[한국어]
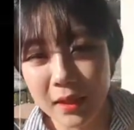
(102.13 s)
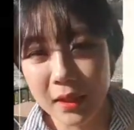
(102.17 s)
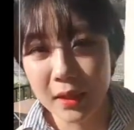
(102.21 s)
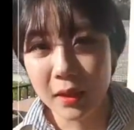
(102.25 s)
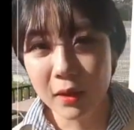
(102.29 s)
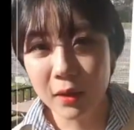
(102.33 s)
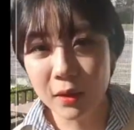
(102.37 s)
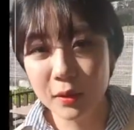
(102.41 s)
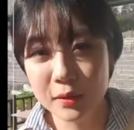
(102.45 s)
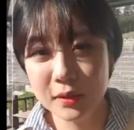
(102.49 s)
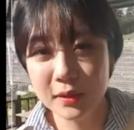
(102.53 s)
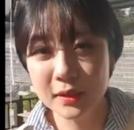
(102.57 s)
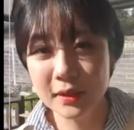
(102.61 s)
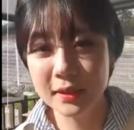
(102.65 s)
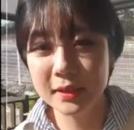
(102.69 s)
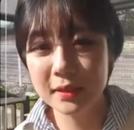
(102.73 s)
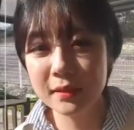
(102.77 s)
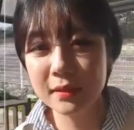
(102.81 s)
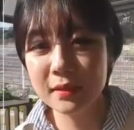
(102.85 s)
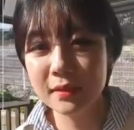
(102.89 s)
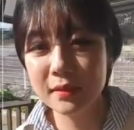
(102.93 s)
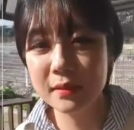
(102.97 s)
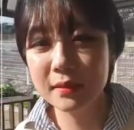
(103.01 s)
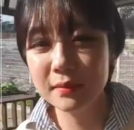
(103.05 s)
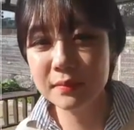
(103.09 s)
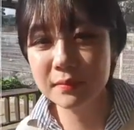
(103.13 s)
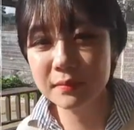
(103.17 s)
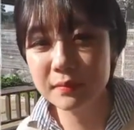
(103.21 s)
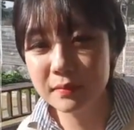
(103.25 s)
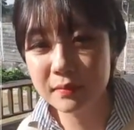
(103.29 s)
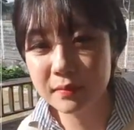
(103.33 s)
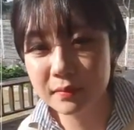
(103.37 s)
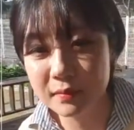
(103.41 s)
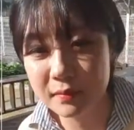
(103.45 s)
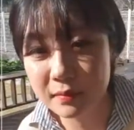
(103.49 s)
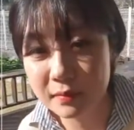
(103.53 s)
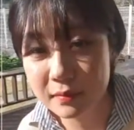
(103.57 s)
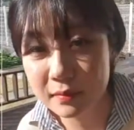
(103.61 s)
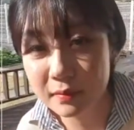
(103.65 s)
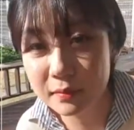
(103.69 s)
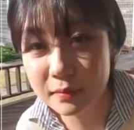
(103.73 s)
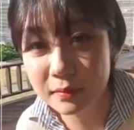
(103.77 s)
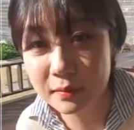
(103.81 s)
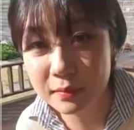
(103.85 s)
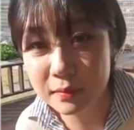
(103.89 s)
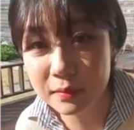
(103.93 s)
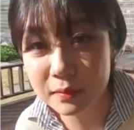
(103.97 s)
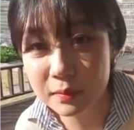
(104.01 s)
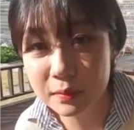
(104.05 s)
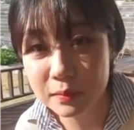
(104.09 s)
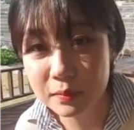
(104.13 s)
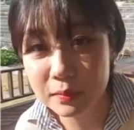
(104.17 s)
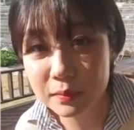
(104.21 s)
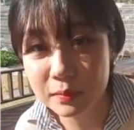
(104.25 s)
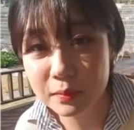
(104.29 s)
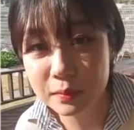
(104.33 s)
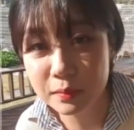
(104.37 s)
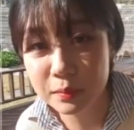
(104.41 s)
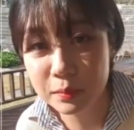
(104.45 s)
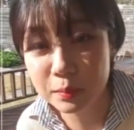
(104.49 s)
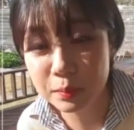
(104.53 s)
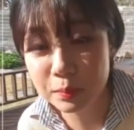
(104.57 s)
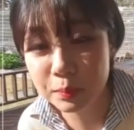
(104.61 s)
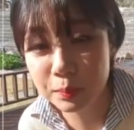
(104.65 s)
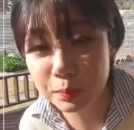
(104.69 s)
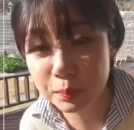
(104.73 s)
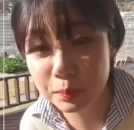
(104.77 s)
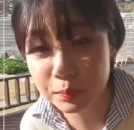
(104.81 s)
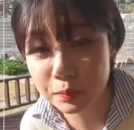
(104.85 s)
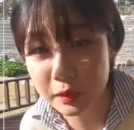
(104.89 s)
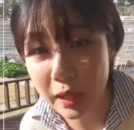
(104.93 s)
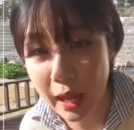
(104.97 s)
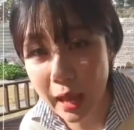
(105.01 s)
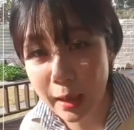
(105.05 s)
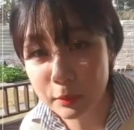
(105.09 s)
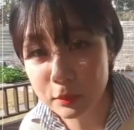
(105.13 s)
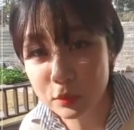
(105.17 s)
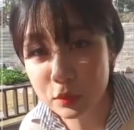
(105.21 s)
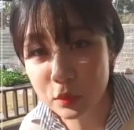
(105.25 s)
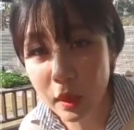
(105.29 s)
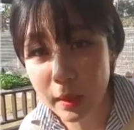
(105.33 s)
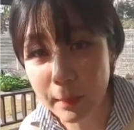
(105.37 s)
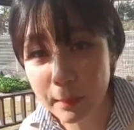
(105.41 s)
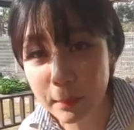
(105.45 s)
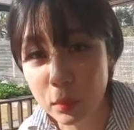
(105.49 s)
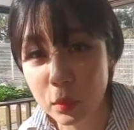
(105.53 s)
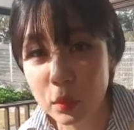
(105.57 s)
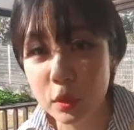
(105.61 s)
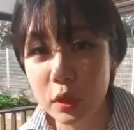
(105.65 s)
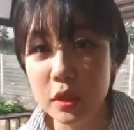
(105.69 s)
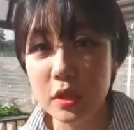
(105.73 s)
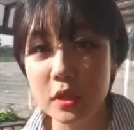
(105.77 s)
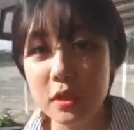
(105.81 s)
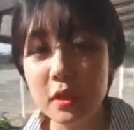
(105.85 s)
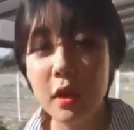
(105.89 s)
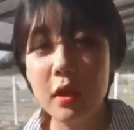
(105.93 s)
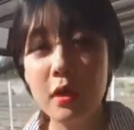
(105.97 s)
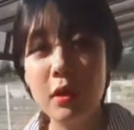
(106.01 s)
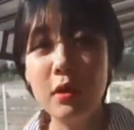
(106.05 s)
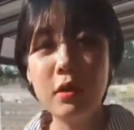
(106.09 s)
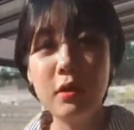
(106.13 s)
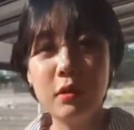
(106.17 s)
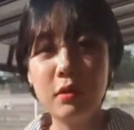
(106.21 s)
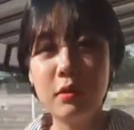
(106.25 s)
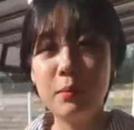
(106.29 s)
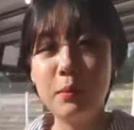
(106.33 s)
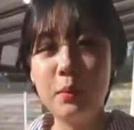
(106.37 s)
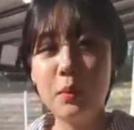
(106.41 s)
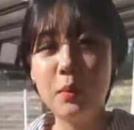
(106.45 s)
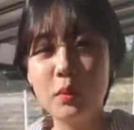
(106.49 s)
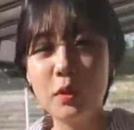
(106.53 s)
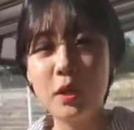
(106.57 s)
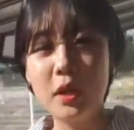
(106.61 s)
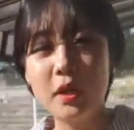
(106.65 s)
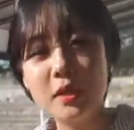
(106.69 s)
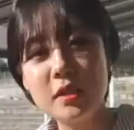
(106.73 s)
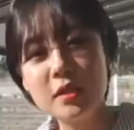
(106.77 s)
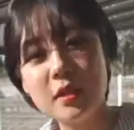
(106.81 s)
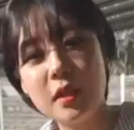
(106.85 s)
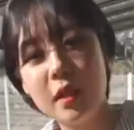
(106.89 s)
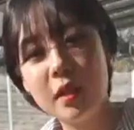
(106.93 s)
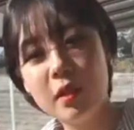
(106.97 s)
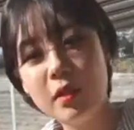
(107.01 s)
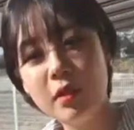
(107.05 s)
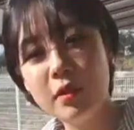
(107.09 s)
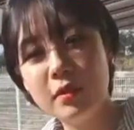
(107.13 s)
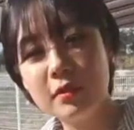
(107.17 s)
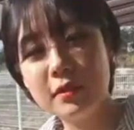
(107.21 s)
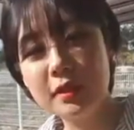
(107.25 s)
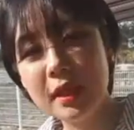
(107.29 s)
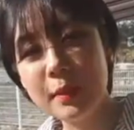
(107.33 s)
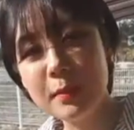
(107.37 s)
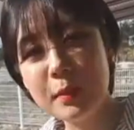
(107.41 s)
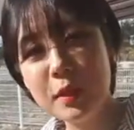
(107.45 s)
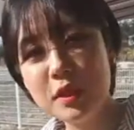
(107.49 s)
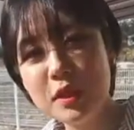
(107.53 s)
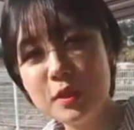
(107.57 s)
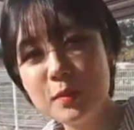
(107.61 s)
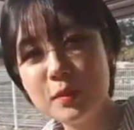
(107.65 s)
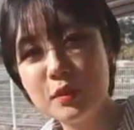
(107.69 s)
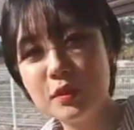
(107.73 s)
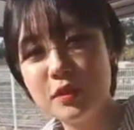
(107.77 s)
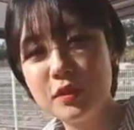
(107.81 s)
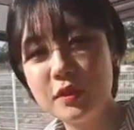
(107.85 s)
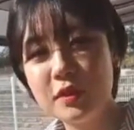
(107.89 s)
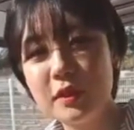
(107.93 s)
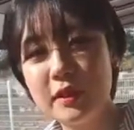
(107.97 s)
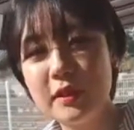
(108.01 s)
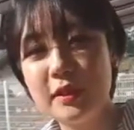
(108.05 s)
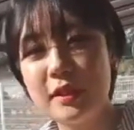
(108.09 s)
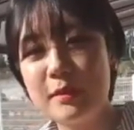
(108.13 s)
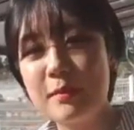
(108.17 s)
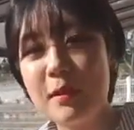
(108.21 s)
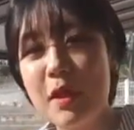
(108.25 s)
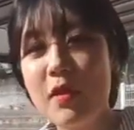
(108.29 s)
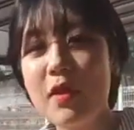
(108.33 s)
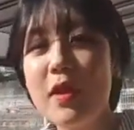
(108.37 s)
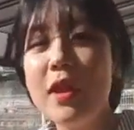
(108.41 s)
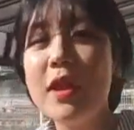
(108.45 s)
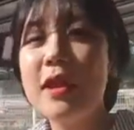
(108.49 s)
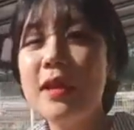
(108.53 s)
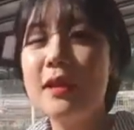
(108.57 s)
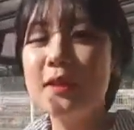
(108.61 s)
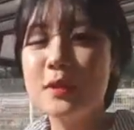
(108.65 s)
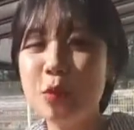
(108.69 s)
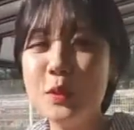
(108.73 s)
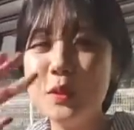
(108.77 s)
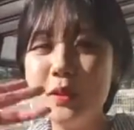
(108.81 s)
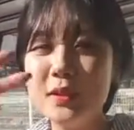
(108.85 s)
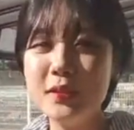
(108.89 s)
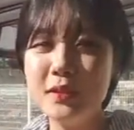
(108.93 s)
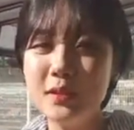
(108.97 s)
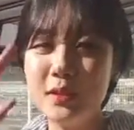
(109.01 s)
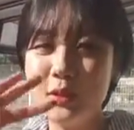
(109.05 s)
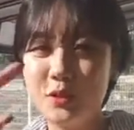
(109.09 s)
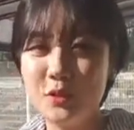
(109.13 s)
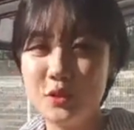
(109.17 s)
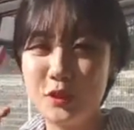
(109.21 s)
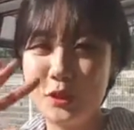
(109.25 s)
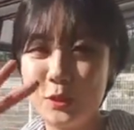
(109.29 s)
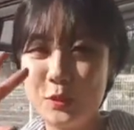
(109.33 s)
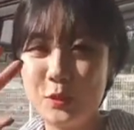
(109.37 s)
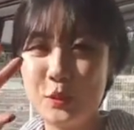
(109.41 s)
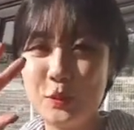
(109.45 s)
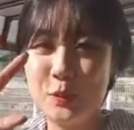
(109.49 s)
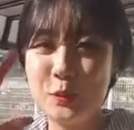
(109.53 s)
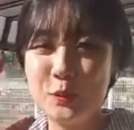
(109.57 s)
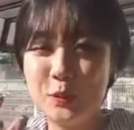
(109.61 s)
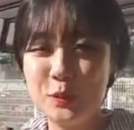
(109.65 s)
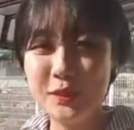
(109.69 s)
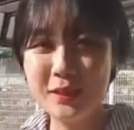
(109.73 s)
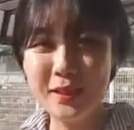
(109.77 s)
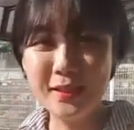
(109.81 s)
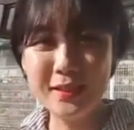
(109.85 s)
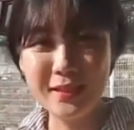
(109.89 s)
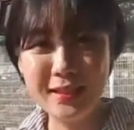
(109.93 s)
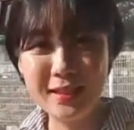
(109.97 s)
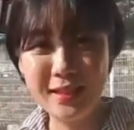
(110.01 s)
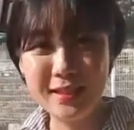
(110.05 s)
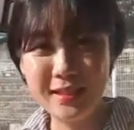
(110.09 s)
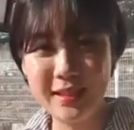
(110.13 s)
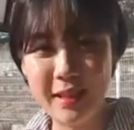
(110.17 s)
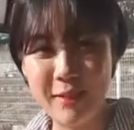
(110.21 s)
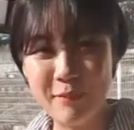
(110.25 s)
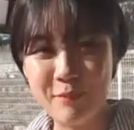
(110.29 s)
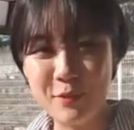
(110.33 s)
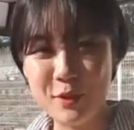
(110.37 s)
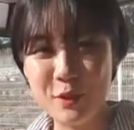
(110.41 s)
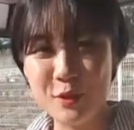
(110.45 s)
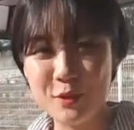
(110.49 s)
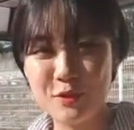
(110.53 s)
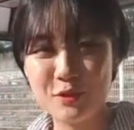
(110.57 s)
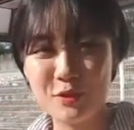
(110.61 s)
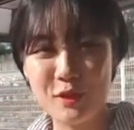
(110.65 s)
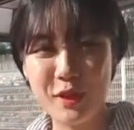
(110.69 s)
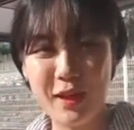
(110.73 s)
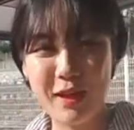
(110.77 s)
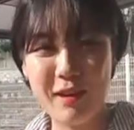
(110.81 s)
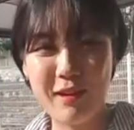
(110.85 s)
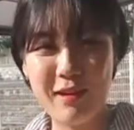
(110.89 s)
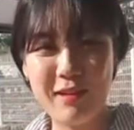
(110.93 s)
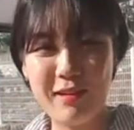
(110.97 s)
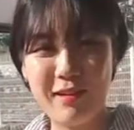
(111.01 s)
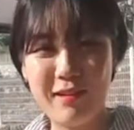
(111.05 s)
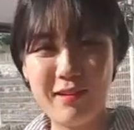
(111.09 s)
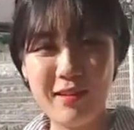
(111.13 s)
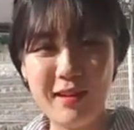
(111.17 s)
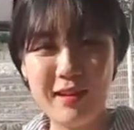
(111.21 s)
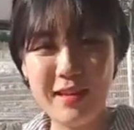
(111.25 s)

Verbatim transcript: 어 지금 아무도 안 보고 계시나요? 보고 계시나요? 참여하신 분들 있으면 손 흔들어 주시고 채팅 남겨주세요.